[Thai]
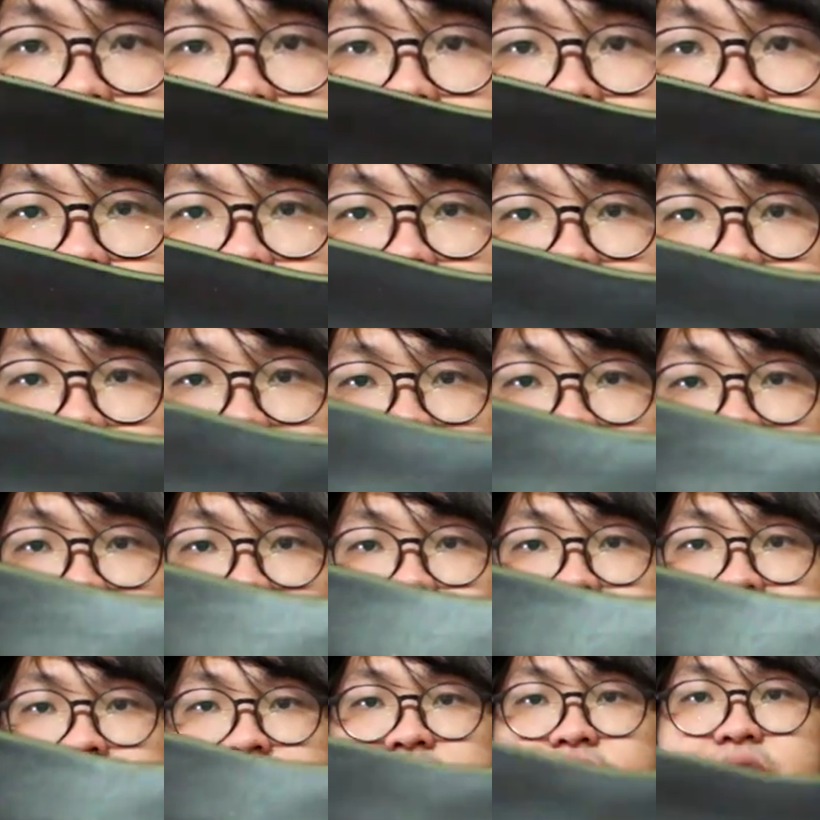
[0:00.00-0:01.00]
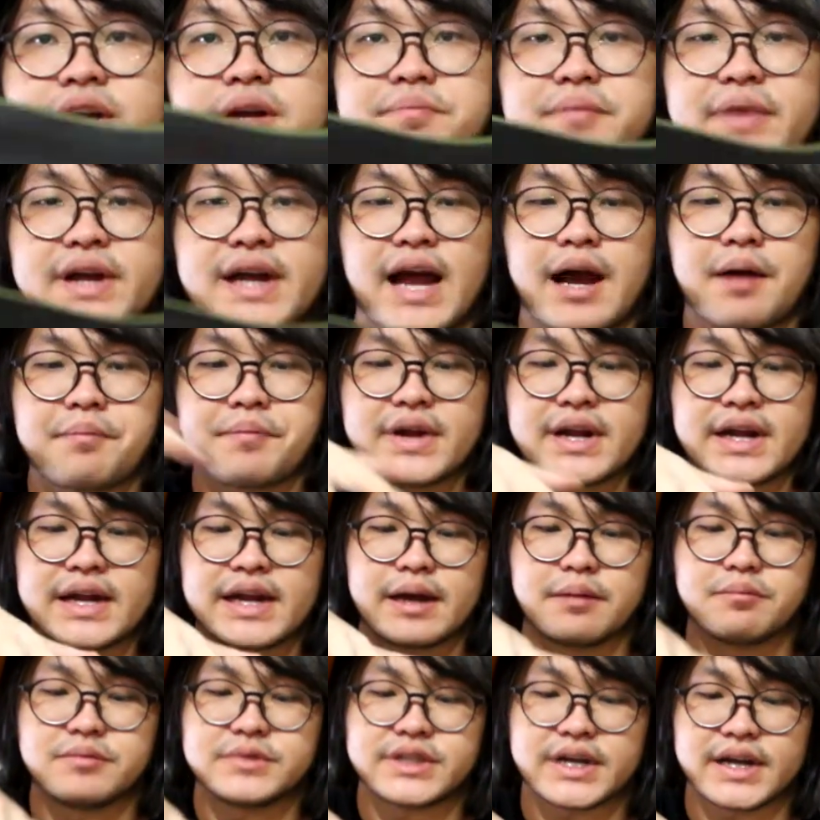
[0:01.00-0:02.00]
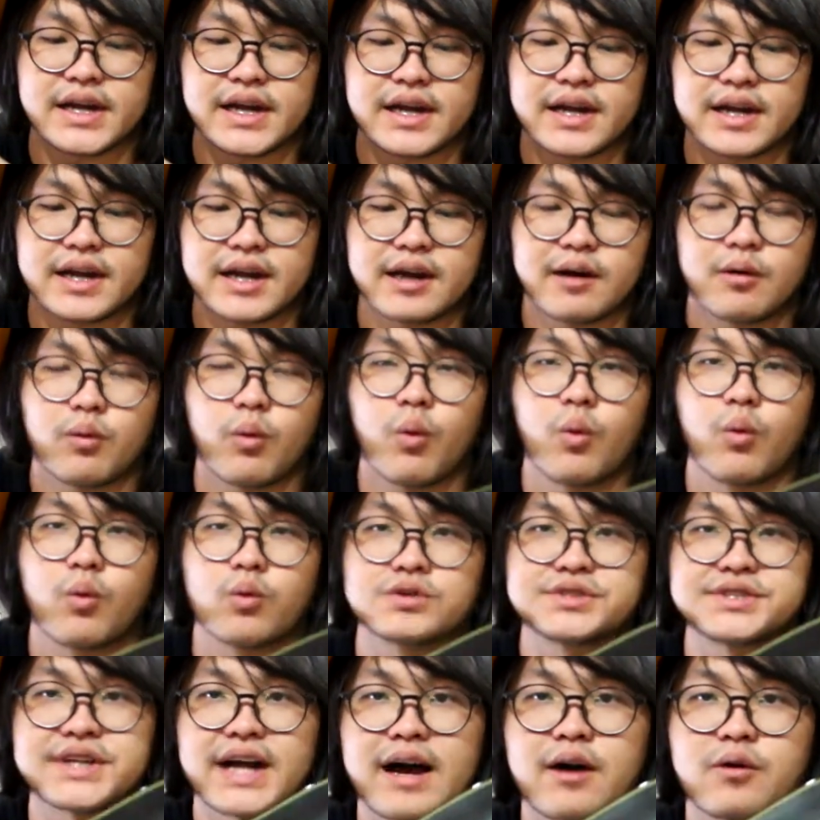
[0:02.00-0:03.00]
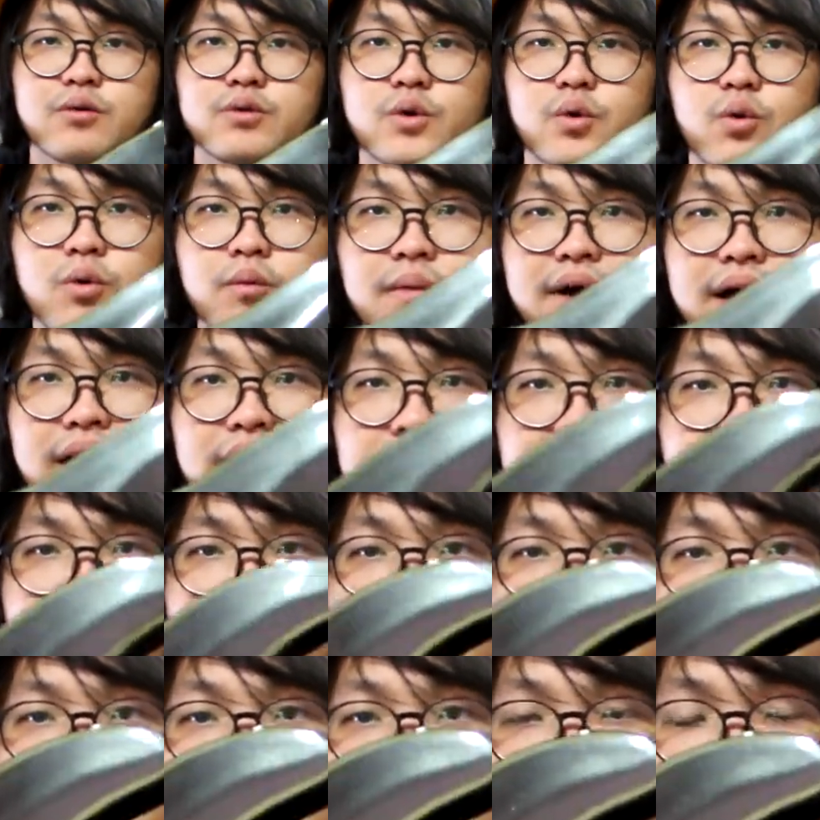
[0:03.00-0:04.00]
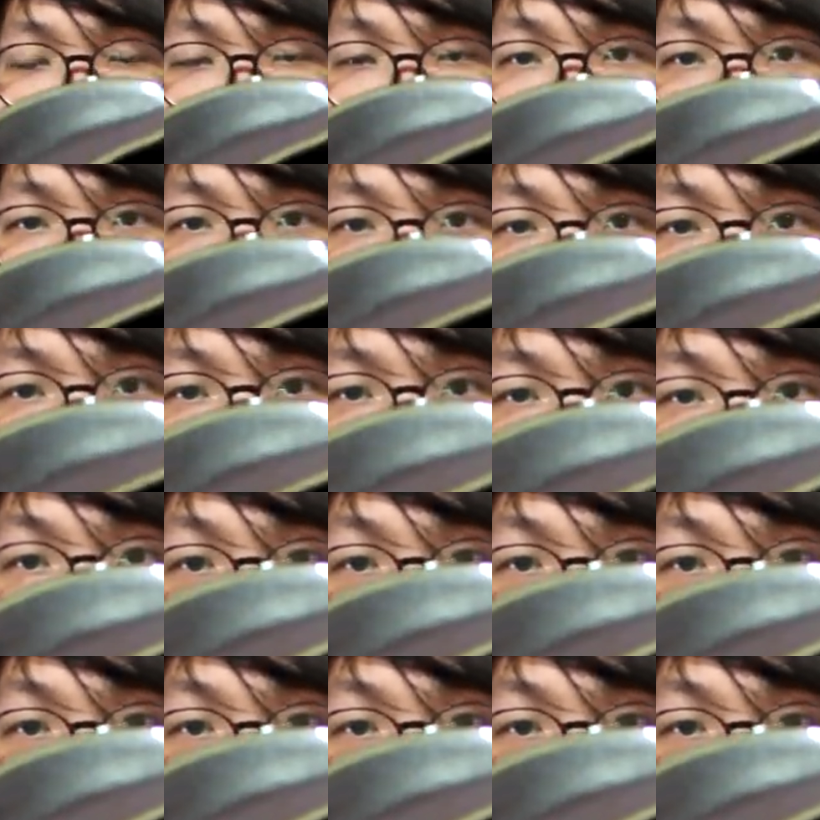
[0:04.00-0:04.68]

นี่นะสีดำเมทัลลิกปิกอัพเป็น EMG นะครับโหซาวดุมากอิเล